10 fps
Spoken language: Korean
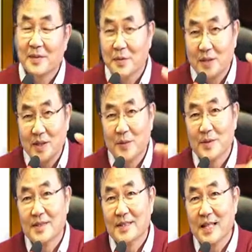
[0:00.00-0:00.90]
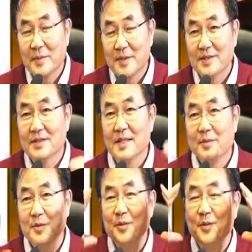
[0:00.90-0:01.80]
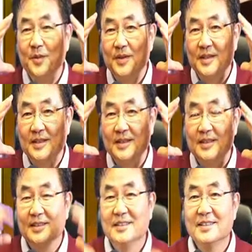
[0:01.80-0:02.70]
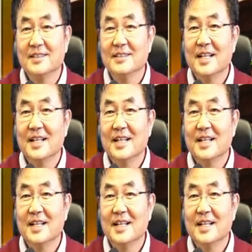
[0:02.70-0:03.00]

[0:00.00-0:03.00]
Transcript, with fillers: 롤러코스터를 타면서 360 그